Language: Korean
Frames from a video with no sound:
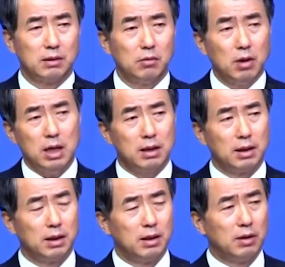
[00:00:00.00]
왜?
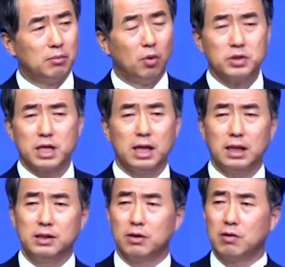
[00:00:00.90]
모세가
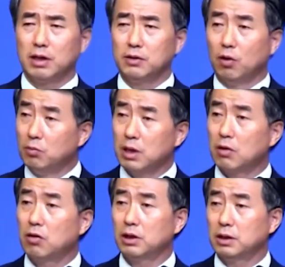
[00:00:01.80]
한 역할이 너무나
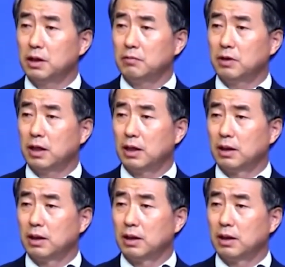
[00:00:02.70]
컸기 때문에.